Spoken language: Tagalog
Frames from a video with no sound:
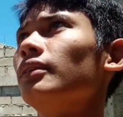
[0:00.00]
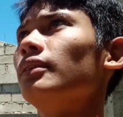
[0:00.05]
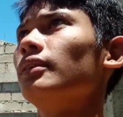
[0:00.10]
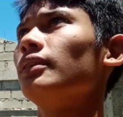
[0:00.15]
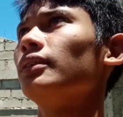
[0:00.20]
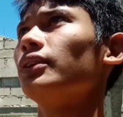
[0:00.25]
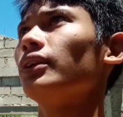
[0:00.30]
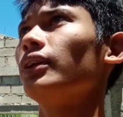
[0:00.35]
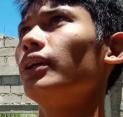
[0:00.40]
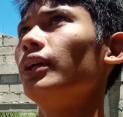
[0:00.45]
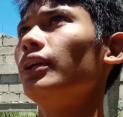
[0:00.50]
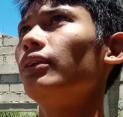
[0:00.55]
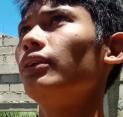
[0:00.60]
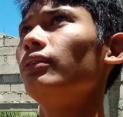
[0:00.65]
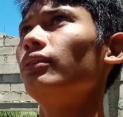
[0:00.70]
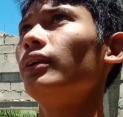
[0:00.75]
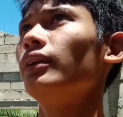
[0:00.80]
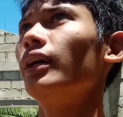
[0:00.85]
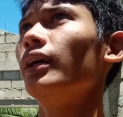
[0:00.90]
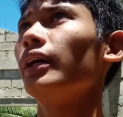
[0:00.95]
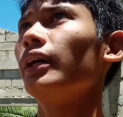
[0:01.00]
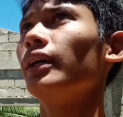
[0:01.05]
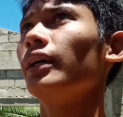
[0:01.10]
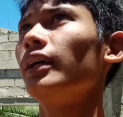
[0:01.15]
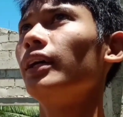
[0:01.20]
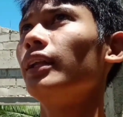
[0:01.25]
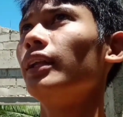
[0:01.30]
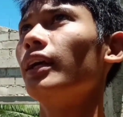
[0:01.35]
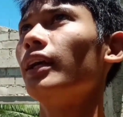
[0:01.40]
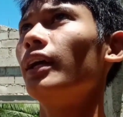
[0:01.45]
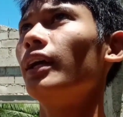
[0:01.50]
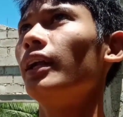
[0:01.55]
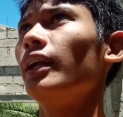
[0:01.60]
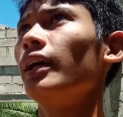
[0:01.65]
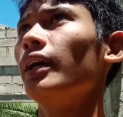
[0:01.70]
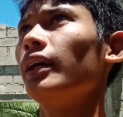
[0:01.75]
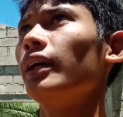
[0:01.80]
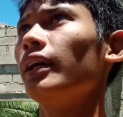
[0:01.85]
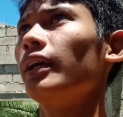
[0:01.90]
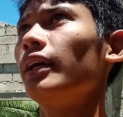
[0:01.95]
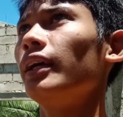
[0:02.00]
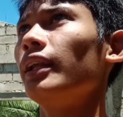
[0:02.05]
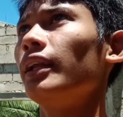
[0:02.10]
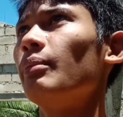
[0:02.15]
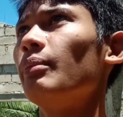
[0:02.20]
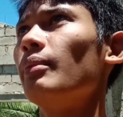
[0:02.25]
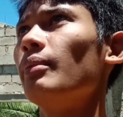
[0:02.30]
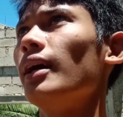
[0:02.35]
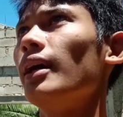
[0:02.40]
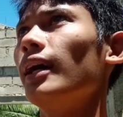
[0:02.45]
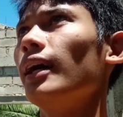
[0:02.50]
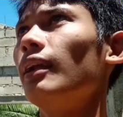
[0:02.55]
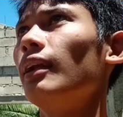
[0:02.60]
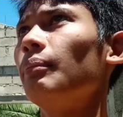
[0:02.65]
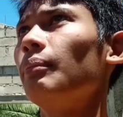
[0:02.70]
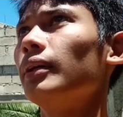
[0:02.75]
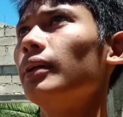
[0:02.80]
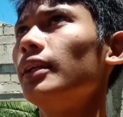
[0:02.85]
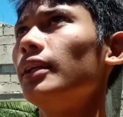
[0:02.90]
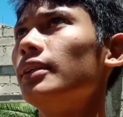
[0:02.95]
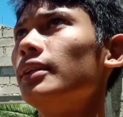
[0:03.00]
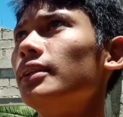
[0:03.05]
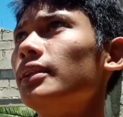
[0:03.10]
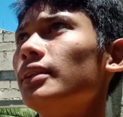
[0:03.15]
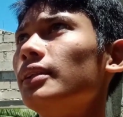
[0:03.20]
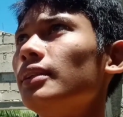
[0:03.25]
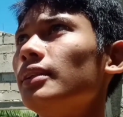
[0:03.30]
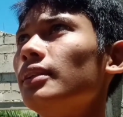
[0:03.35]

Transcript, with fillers: So, ayan o. Nangihina na nangihina mga kalapatids.